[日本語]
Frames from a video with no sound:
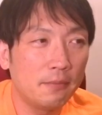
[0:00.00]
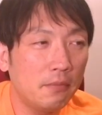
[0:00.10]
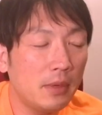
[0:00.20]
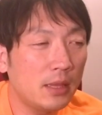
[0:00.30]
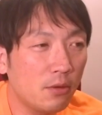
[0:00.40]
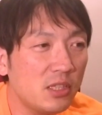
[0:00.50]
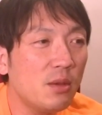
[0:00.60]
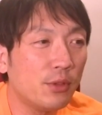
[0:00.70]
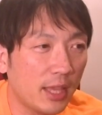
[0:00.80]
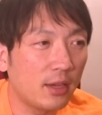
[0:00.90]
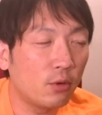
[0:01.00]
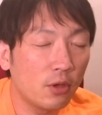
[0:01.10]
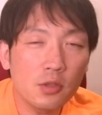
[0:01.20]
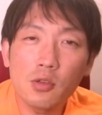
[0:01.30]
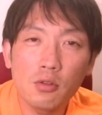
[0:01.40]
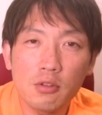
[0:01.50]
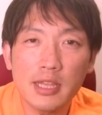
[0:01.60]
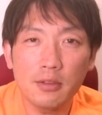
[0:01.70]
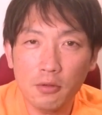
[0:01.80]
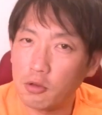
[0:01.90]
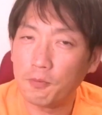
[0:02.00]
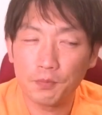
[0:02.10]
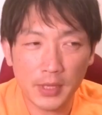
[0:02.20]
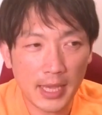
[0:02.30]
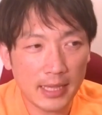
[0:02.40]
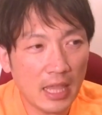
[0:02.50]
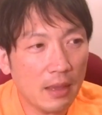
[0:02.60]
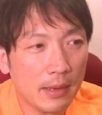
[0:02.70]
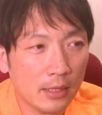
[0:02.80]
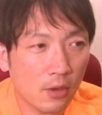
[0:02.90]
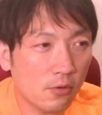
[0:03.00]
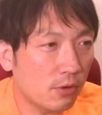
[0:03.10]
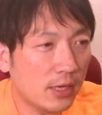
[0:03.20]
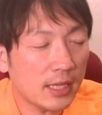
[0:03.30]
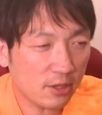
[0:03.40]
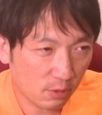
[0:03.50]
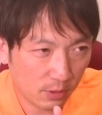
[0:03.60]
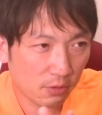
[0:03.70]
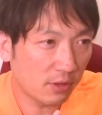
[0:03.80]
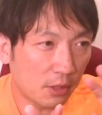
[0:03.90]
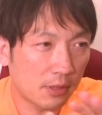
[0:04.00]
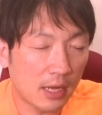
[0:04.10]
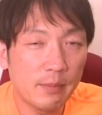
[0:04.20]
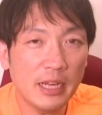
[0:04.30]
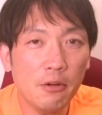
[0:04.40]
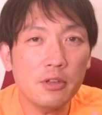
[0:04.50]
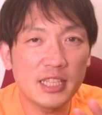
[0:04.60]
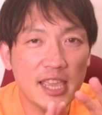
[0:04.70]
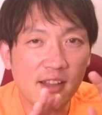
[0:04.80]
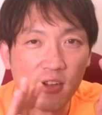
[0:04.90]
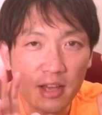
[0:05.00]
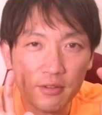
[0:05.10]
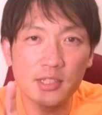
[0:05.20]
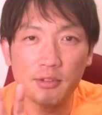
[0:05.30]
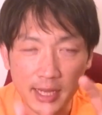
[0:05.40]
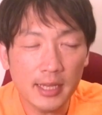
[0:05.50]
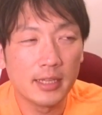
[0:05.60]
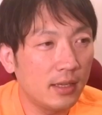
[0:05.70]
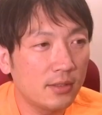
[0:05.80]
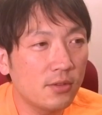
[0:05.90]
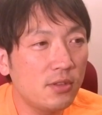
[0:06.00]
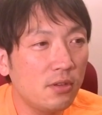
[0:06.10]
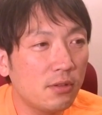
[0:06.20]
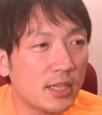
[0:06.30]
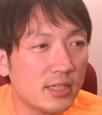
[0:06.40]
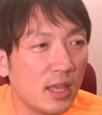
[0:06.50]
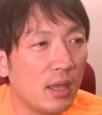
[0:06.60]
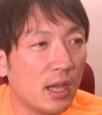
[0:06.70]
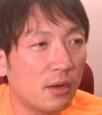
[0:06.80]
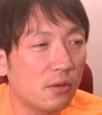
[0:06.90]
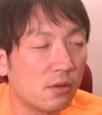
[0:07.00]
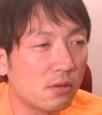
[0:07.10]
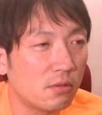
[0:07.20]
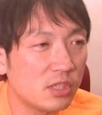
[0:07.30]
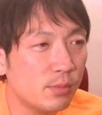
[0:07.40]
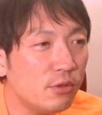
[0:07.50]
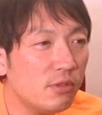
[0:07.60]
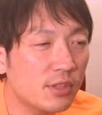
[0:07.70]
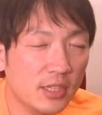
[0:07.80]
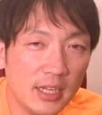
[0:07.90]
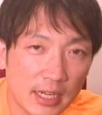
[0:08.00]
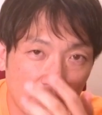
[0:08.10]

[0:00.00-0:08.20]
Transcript: まあどうしてもね、こう予想となると、定番曲をいかに組み込んでとか、まあいろいろ制約があるんですよね。そうするとですね、こう自分の好きな